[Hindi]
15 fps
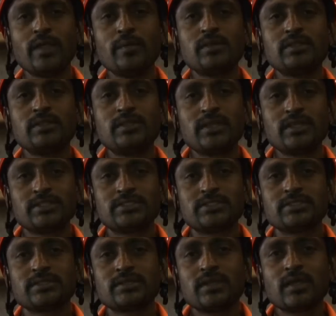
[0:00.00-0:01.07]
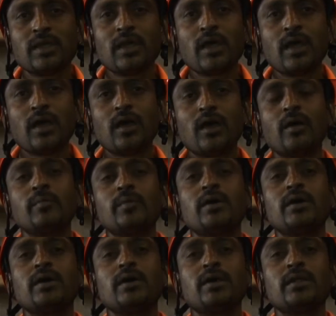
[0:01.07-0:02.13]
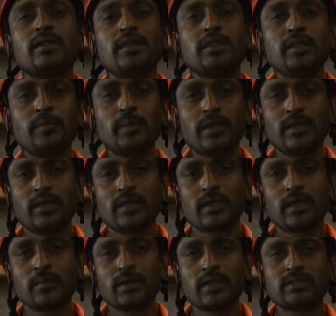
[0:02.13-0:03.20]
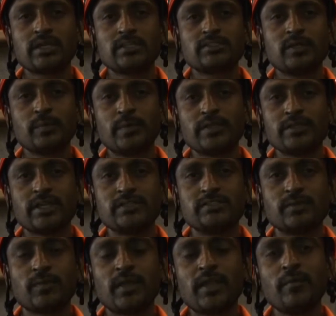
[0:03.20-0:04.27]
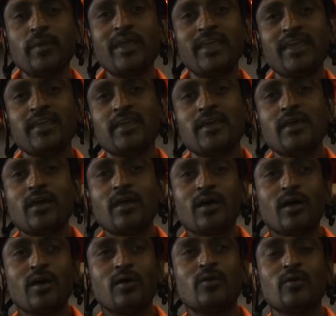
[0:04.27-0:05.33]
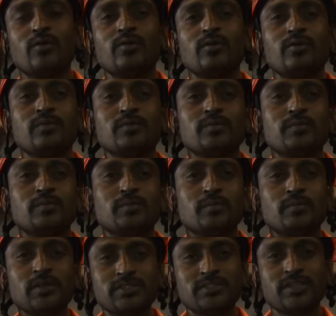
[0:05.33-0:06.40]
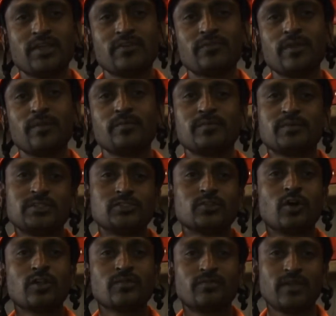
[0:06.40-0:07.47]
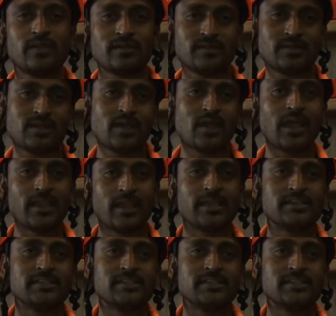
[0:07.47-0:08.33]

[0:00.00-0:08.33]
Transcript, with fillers: नेम इज दिनेश हम नैंडी में काम करता है स्लीपिंग जैन जिपलाइन में और मिर्ची एफ एम इज हॉट आई लाइक